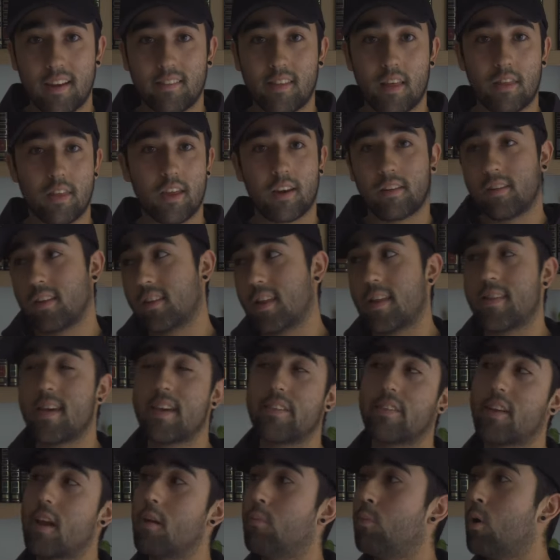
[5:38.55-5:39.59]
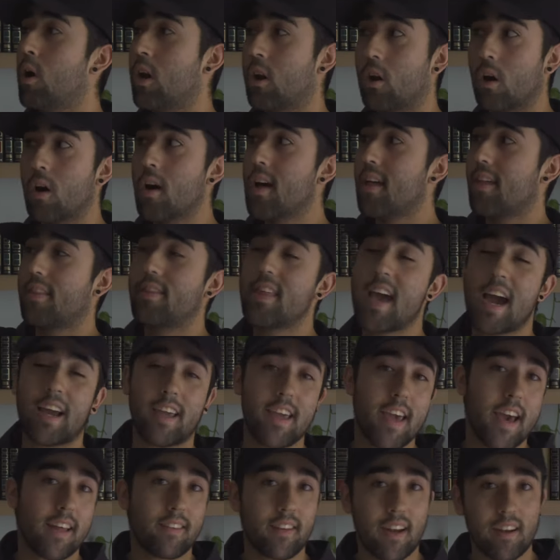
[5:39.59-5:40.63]
Es decir, si tenéis el vuelo de
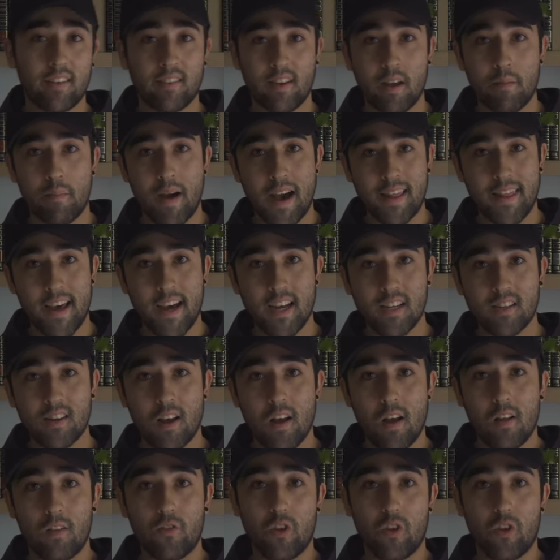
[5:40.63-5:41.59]
aquí a tres semanas,